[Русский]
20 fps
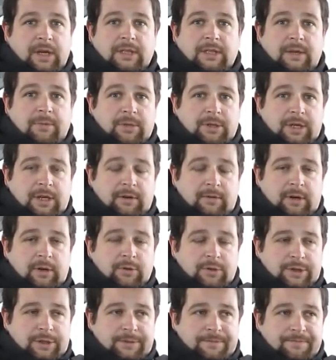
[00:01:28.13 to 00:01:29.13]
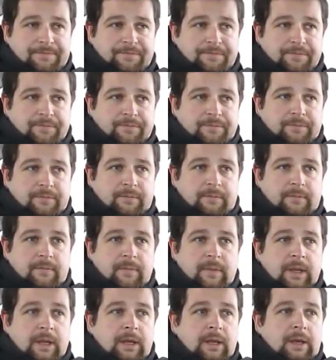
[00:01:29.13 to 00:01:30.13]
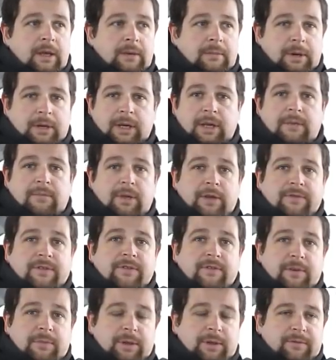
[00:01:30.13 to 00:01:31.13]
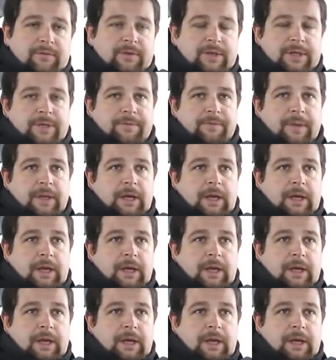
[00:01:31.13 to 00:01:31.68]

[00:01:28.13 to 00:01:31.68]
Октябрьской революции по крайней мере в современном виде.